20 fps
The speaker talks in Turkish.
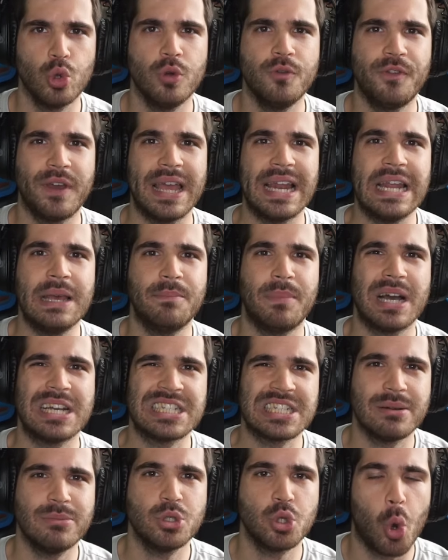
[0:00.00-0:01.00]
Onu VL
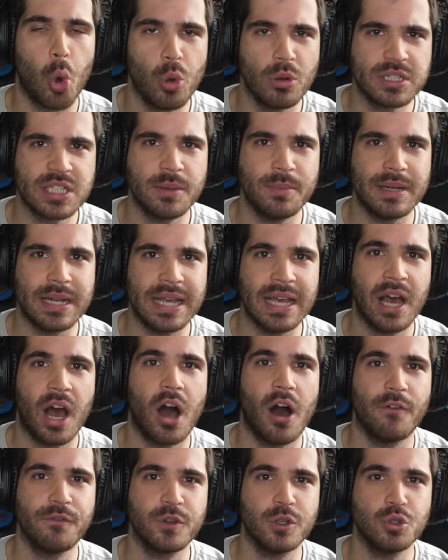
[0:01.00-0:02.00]
başlamış olsa bile
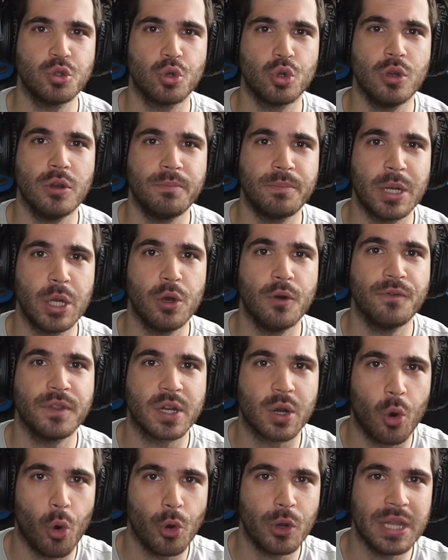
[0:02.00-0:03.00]
hafta sonu
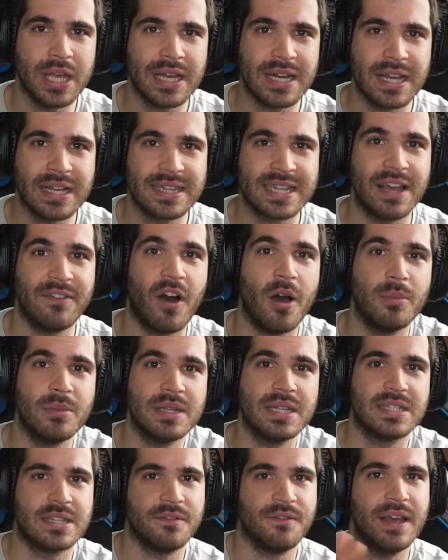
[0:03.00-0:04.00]
playoffları oynayarak
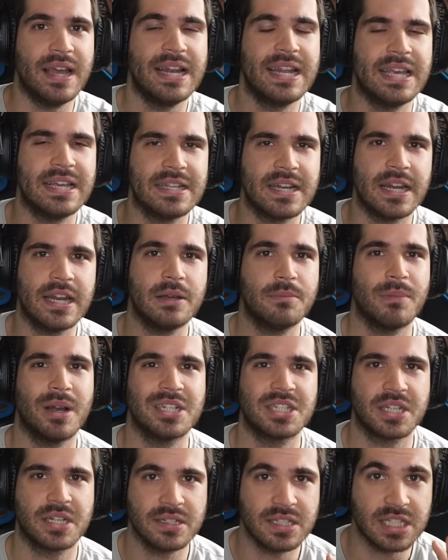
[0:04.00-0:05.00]
devamında ise VL'ye girerek
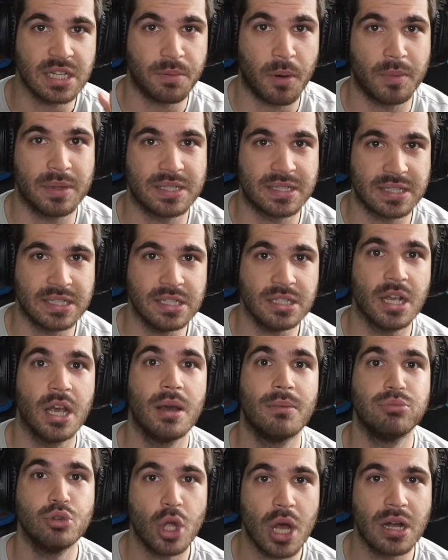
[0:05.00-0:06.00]
maçlarınızı yapabilirsiniz.
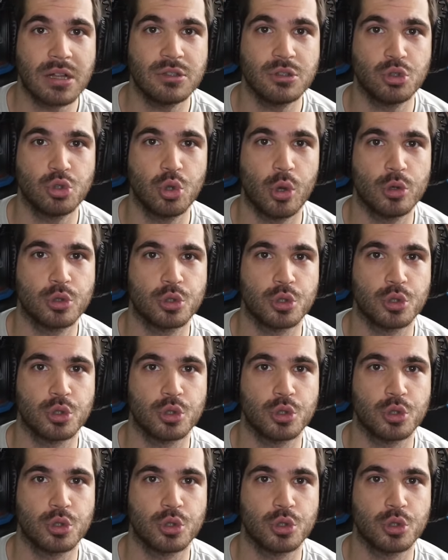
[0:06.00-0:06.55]
Bu da aklınızda